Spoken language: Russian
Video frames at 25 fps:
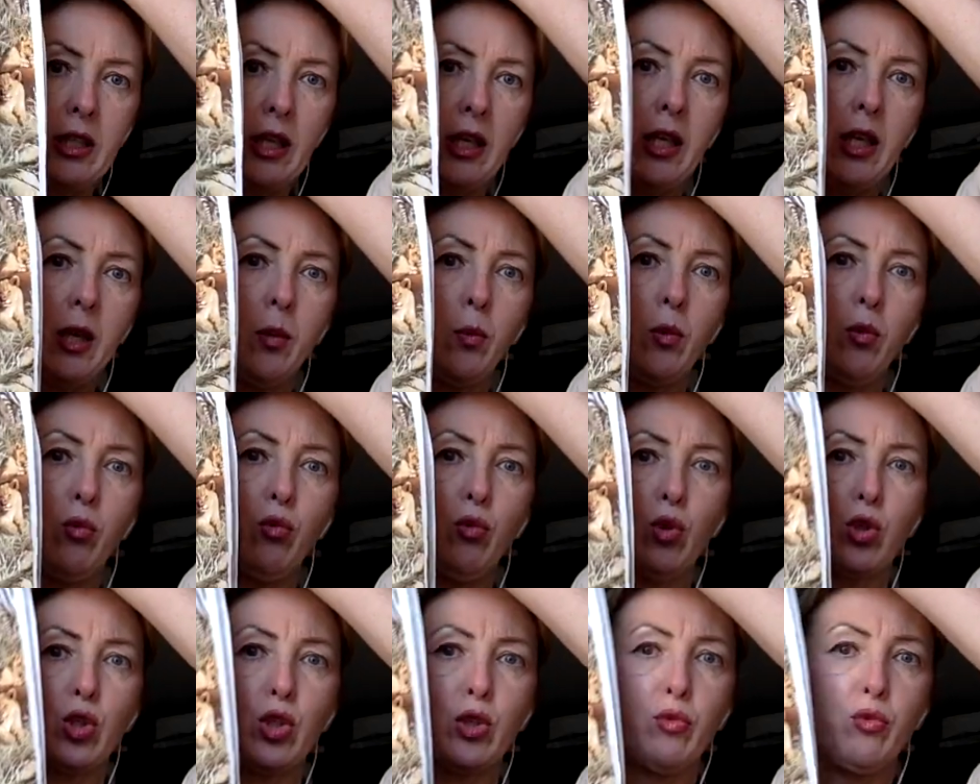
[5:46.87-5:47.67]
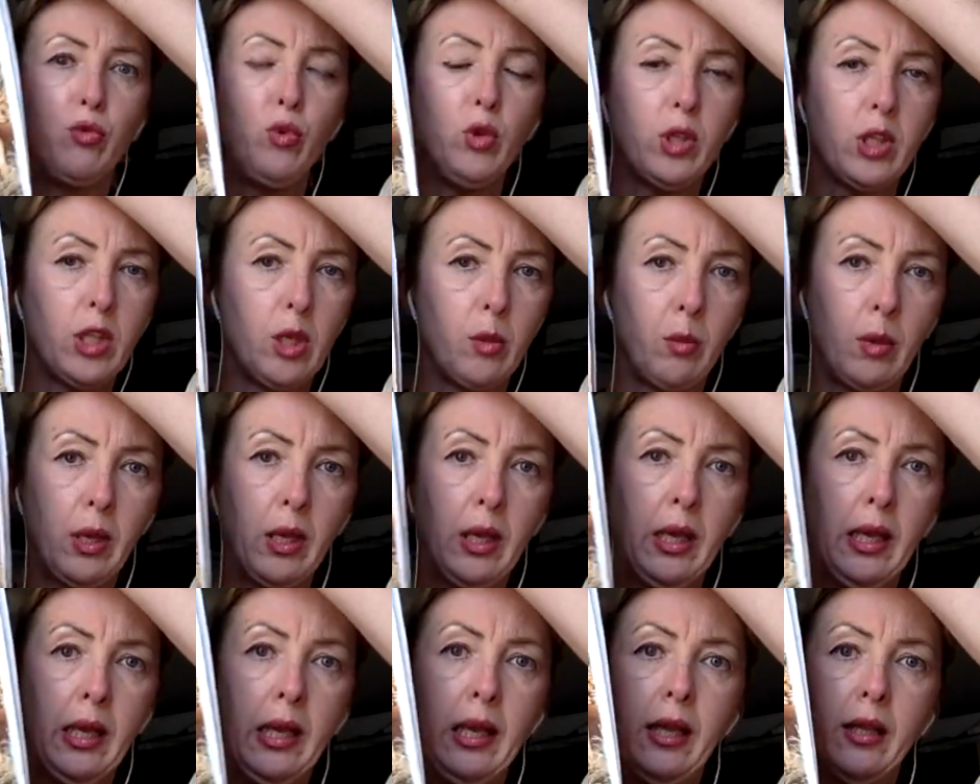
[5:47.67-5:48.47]
такими вот животными.
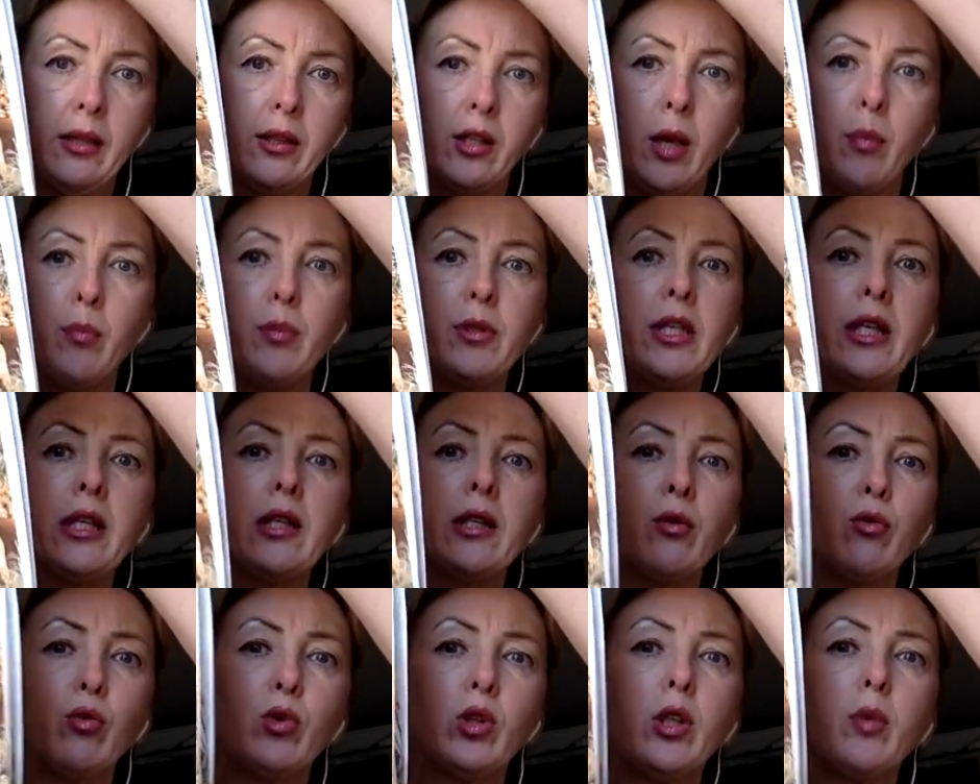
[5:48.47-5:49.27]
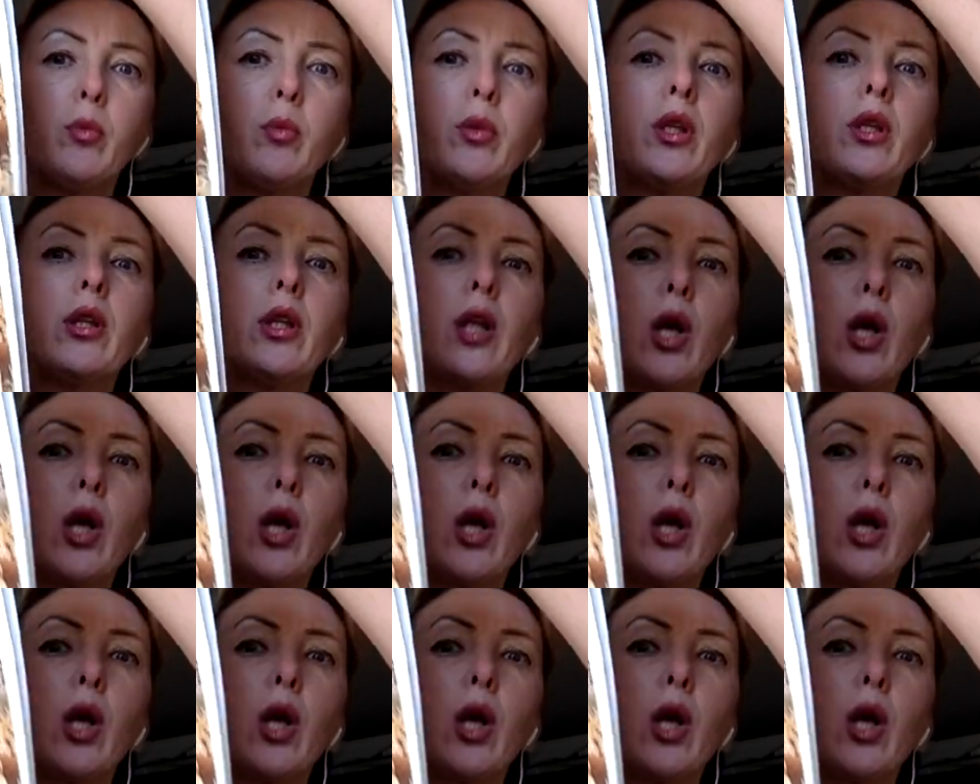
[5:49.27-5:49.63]
Не обязательно вот именно